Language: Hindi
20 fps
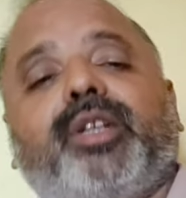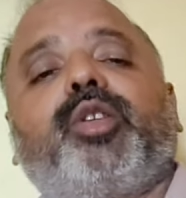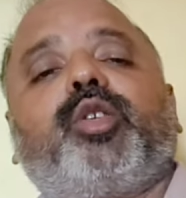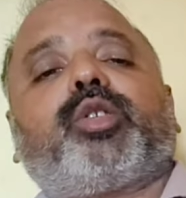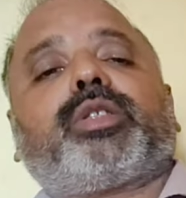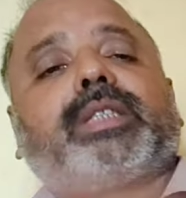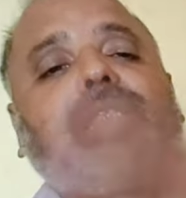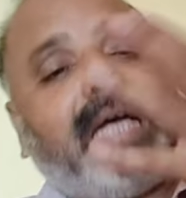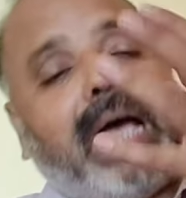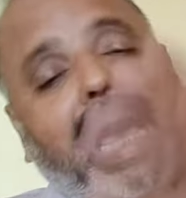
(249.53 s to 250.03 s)

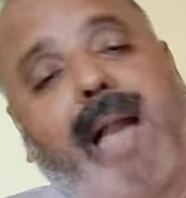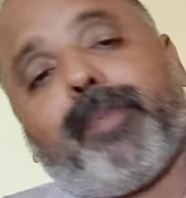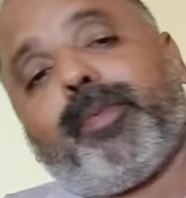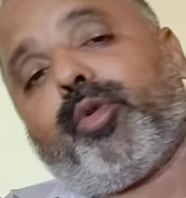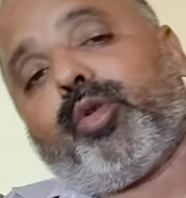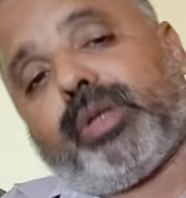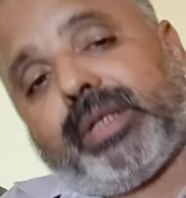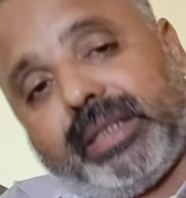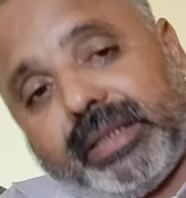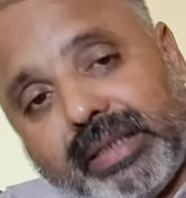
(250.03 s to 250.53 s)
सीनरियोज थे
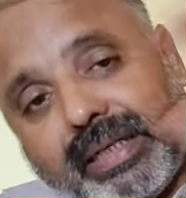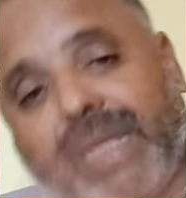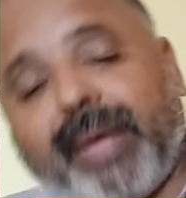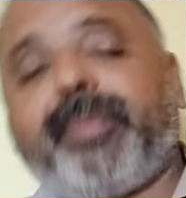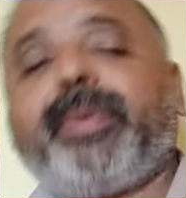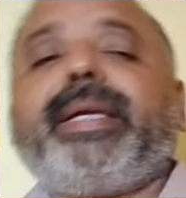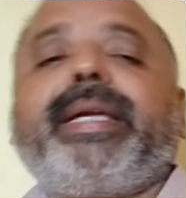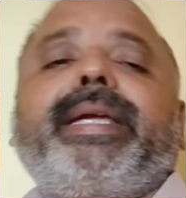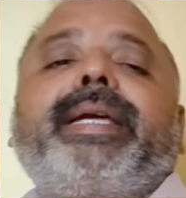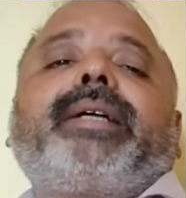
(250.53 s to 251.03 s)
आप लोग
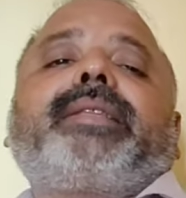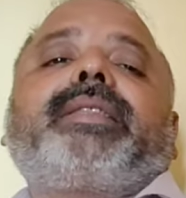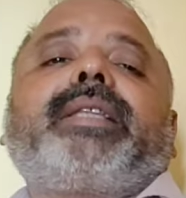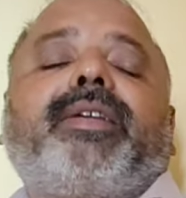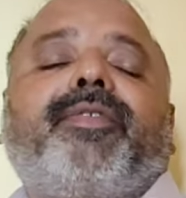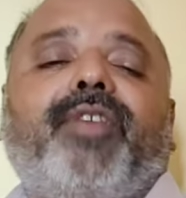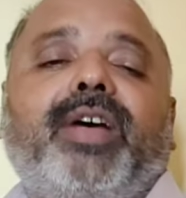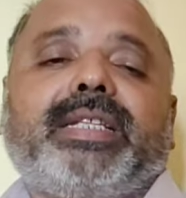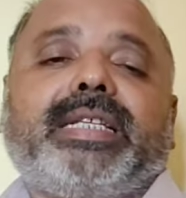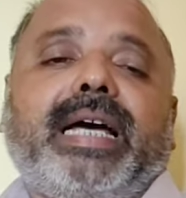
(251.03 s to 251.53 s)
कितना भी एक
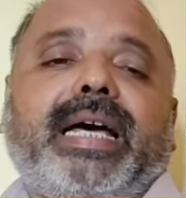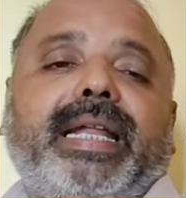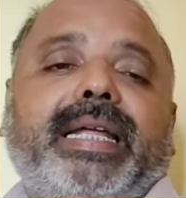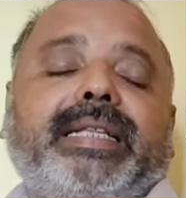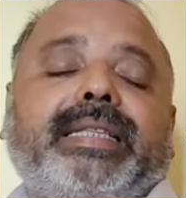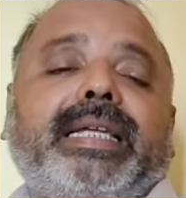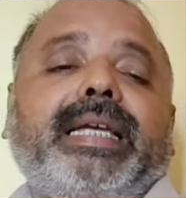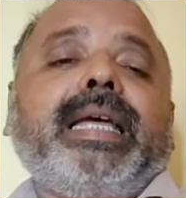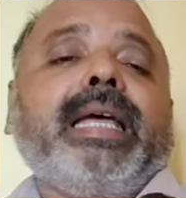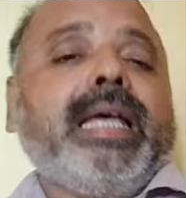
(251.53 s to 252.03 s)
तरफा जा
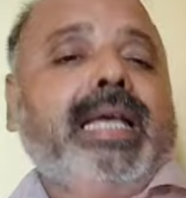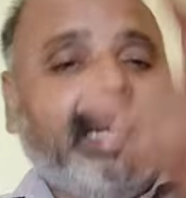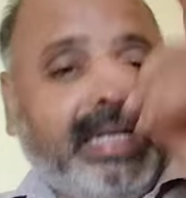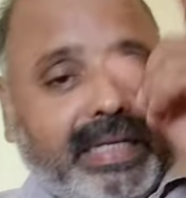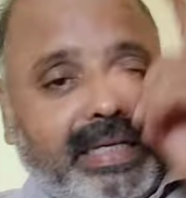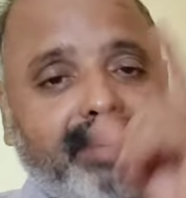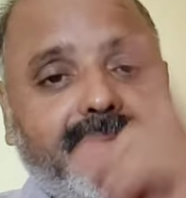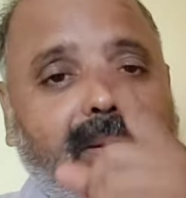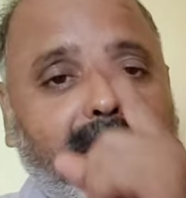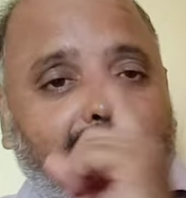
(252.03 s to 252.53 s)
रहे थे
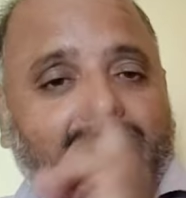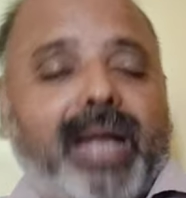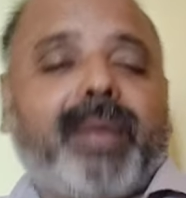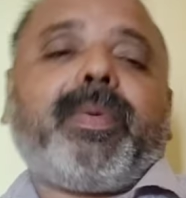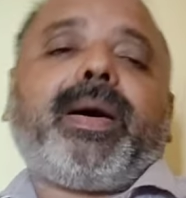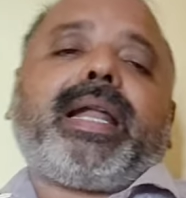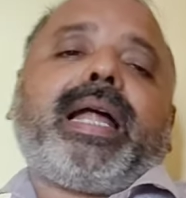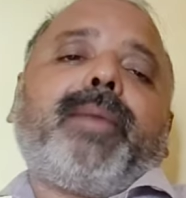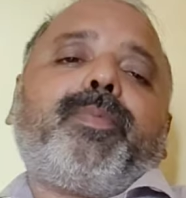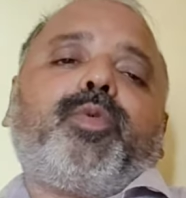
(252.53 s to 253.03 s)
लेकिन मैं
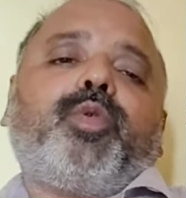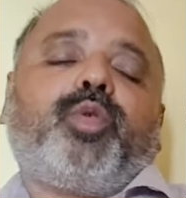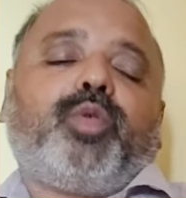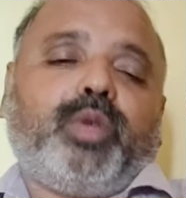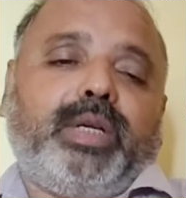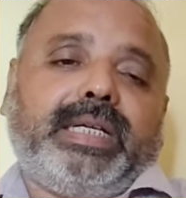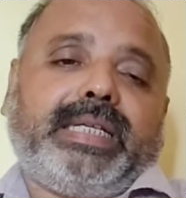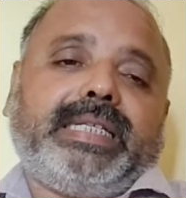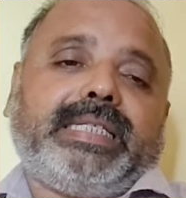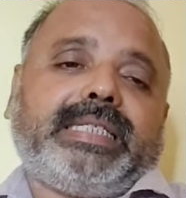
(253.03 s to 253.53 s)
बार बार आप
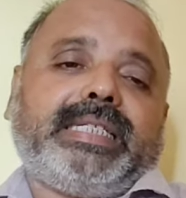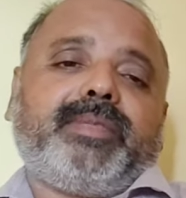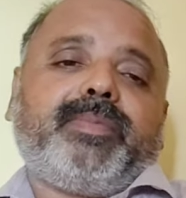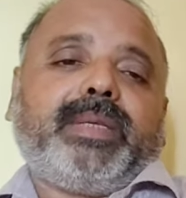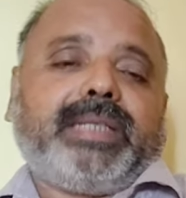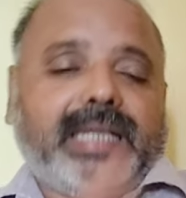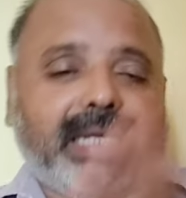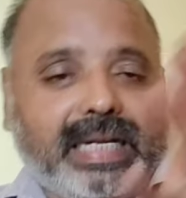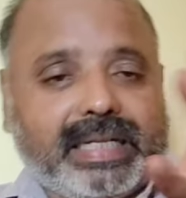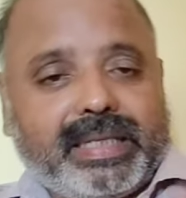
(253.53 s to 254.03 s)
लोगों को एक ही चीज
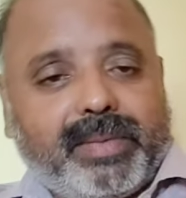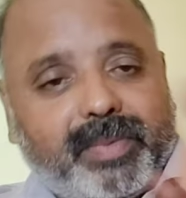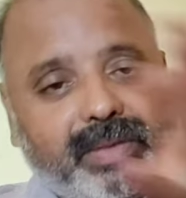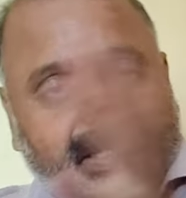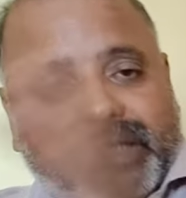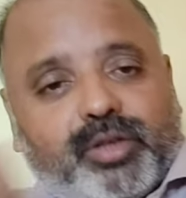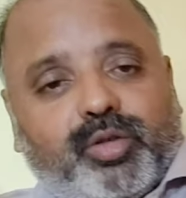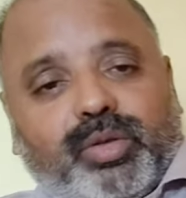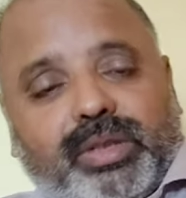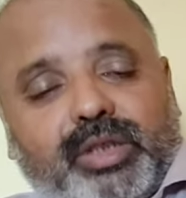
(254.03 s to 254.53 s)
बता रहा था
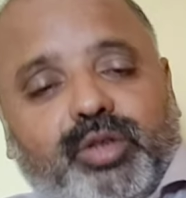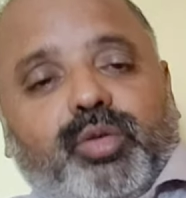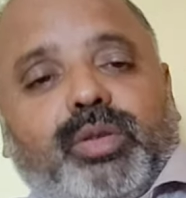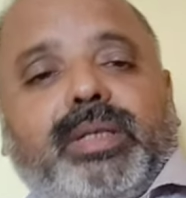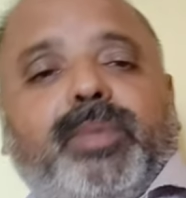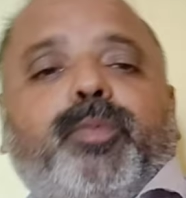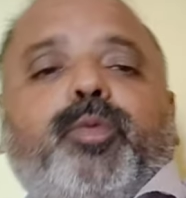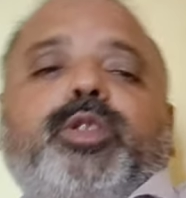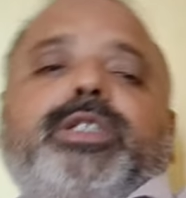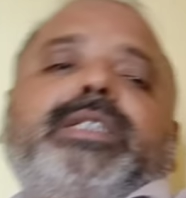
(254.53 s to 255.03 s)
भैया छोटी
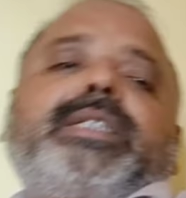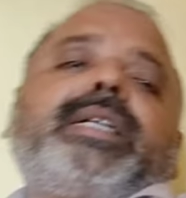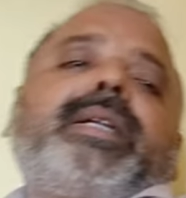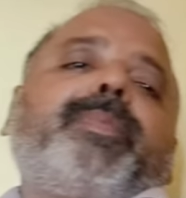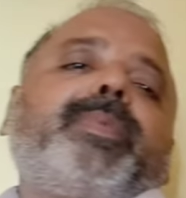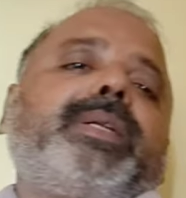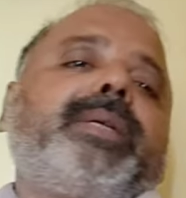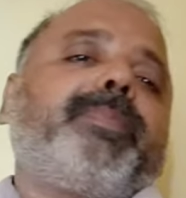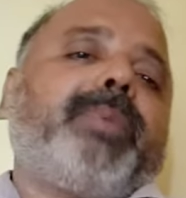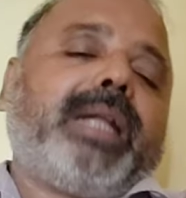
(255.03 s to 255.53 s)
छोटी पोजिशन
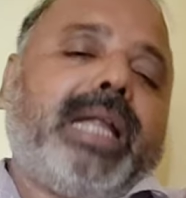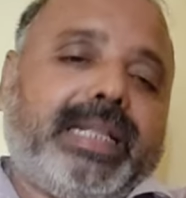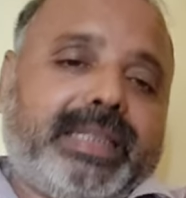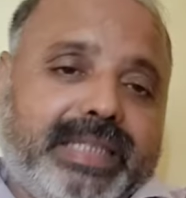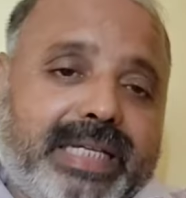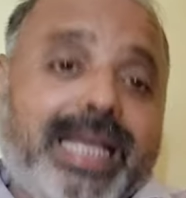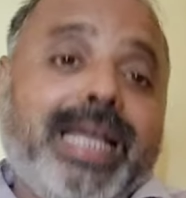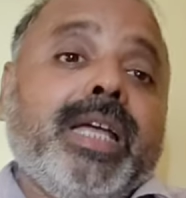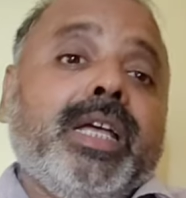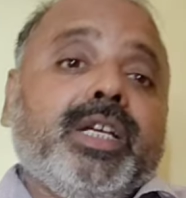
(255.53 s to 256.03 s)
अपनी
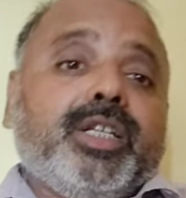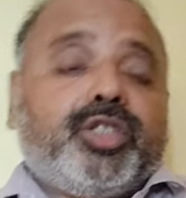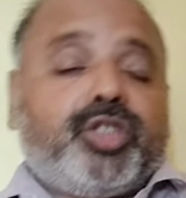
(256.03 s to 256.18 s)
बनाते